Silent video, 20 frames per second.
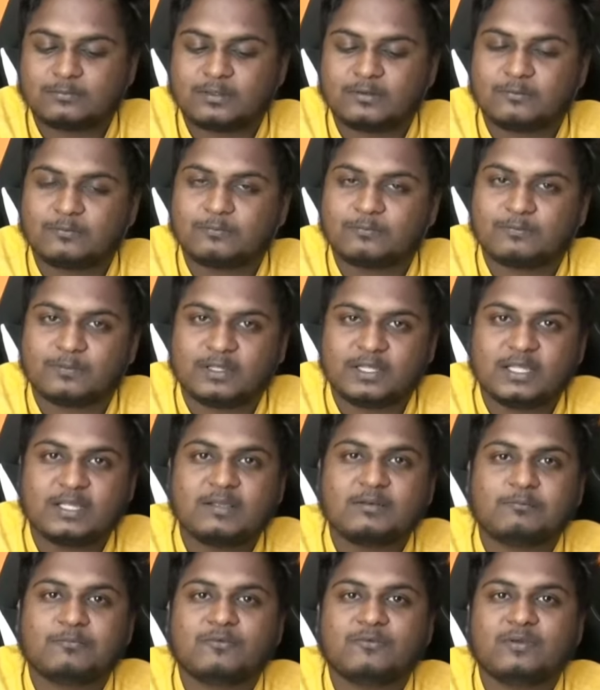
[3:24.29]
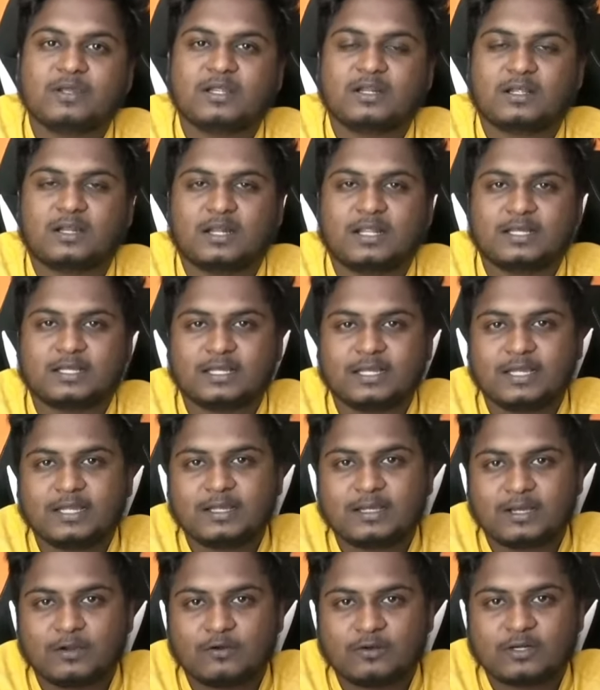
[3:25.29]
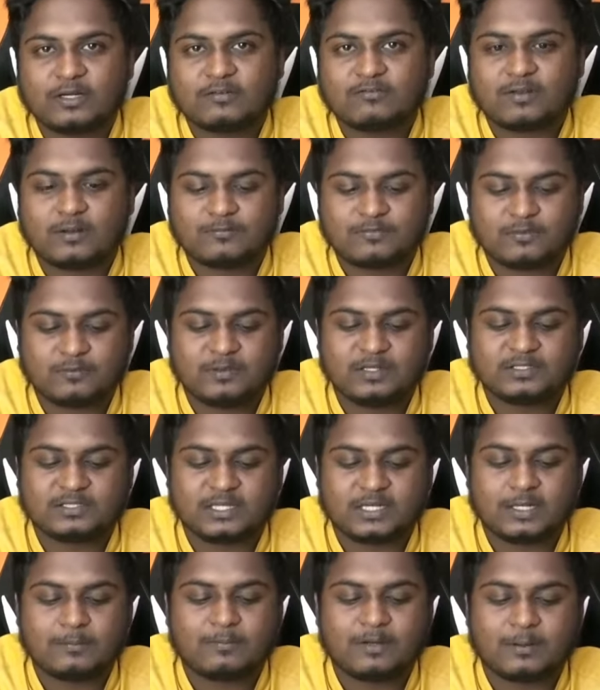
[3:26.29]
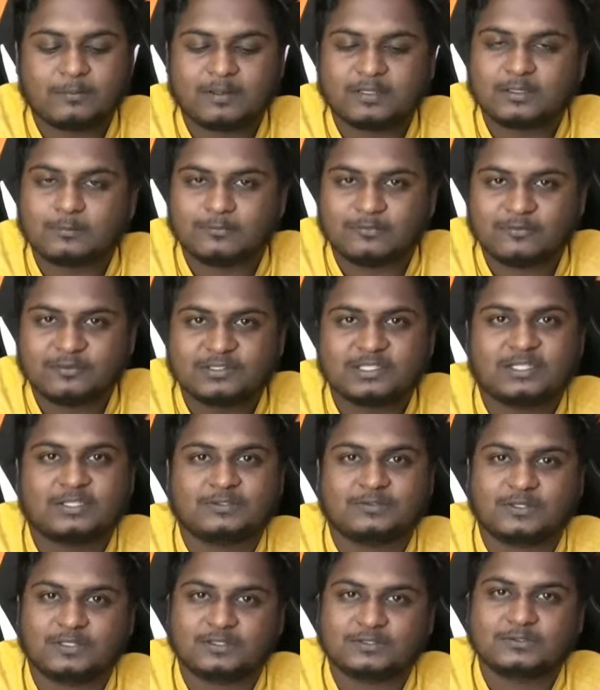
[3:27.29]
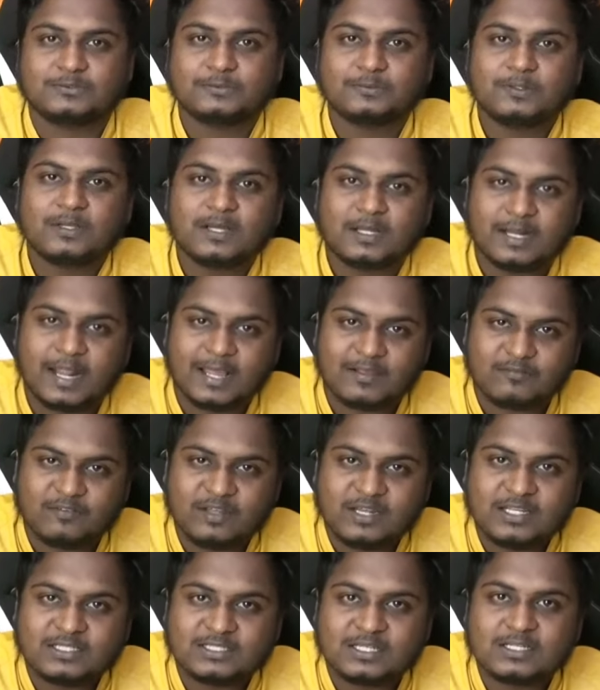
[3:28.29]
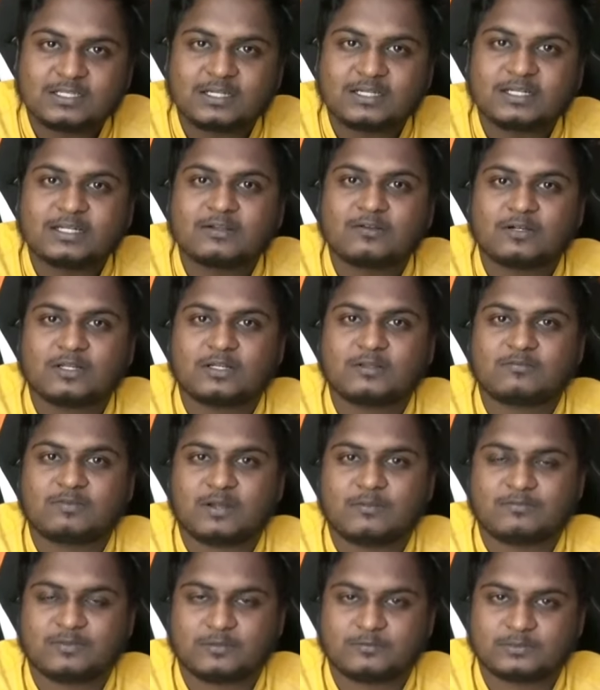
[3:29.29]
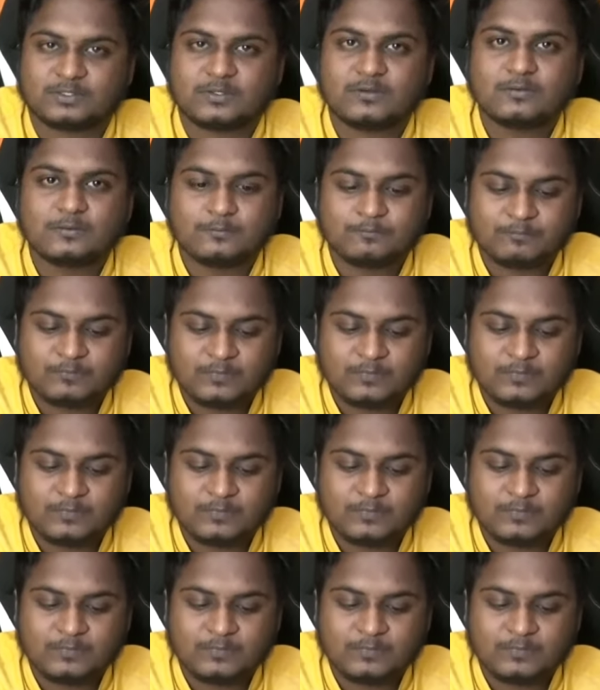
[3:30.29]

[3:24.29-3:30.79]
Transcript: మీరు ఏ మూవీ అయినా లైక్ ఏ ఓటీటీ ప్లాట్ఫామ్ నుంచి అయినా మనం అయితే మూవీస్ అయితే చూడొచ్చు లైక్ వీళ్ళు ఇచ్చిన థర్టీన్ ఓటీటీ ప్లాట్ఫామ్స్లో